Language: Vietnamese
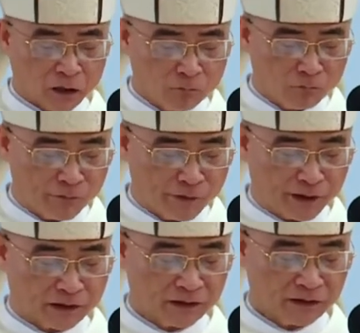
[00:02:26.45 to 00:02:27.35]
công
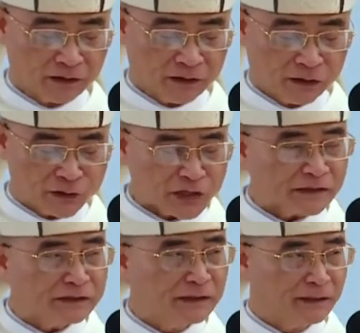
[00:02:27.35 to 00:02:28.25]
việc
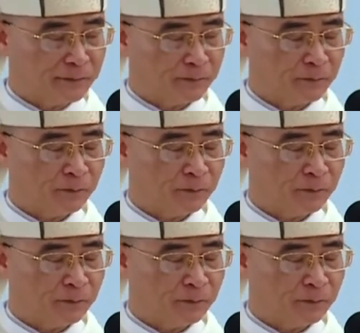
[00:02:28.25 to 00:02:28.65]
trách nhiệm